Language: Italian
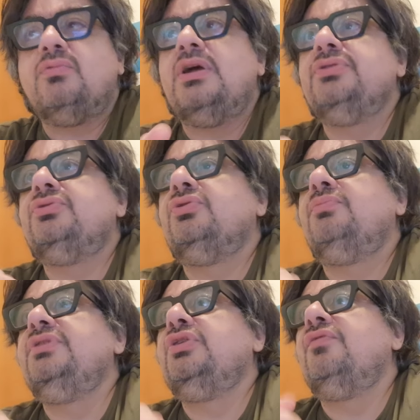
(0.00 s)
Quanto
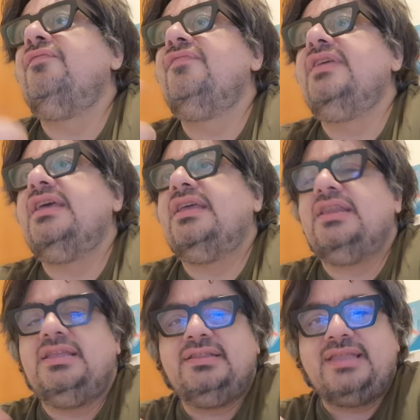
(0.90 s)
mi
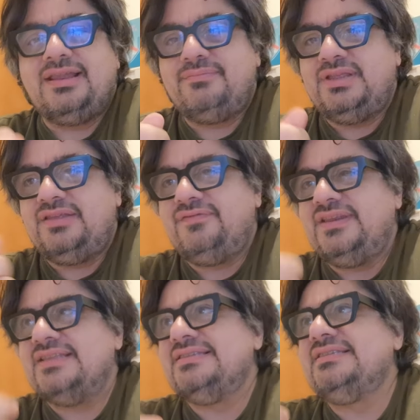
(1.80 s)
conviene in termini
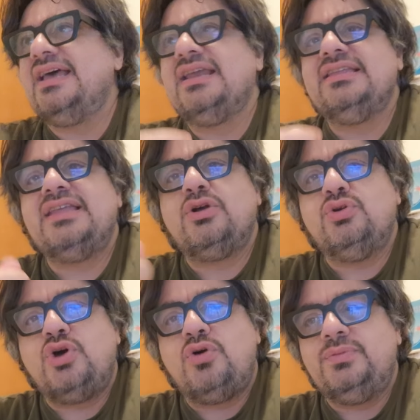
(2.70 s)
finanziari ed
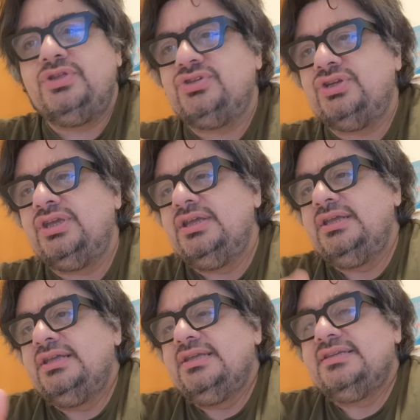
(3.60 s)
economici
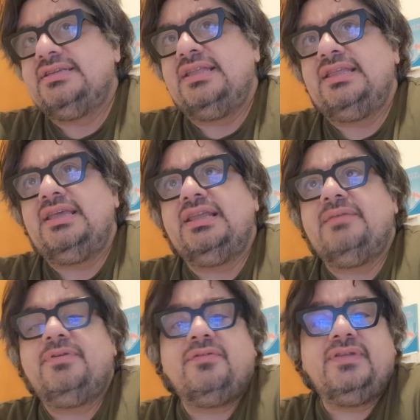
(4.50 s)

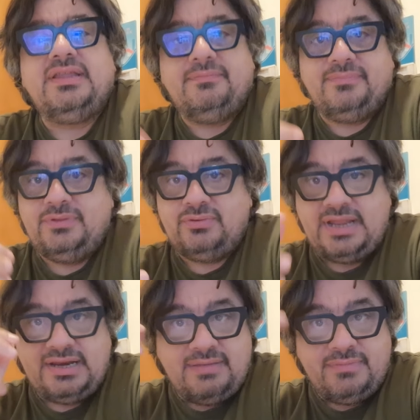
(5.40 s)
sedere, però vedi, non
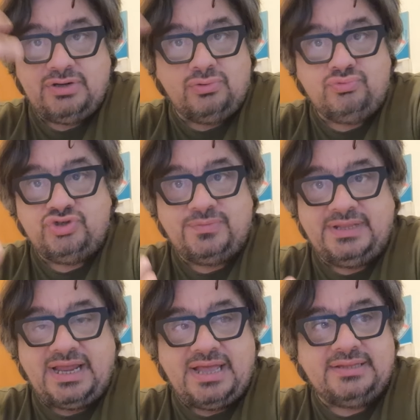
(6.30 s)
è nemmeno
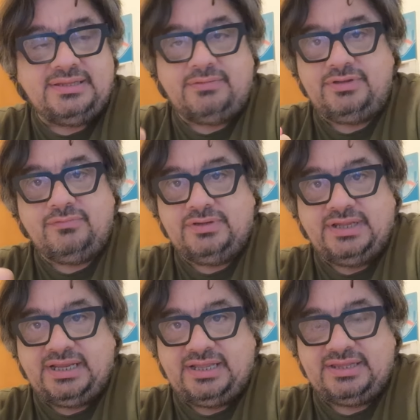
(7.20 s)
lungimirante, quindi vuol
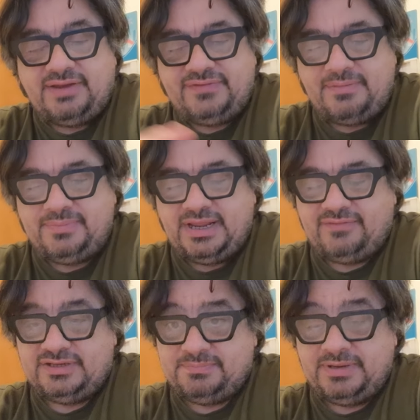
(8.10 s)
dire che andrà via a
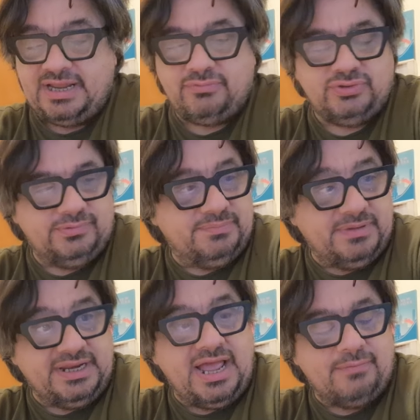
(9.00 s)
breve, speriamo,
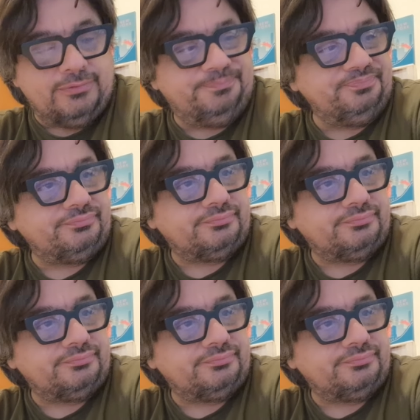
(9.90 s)
speriamo.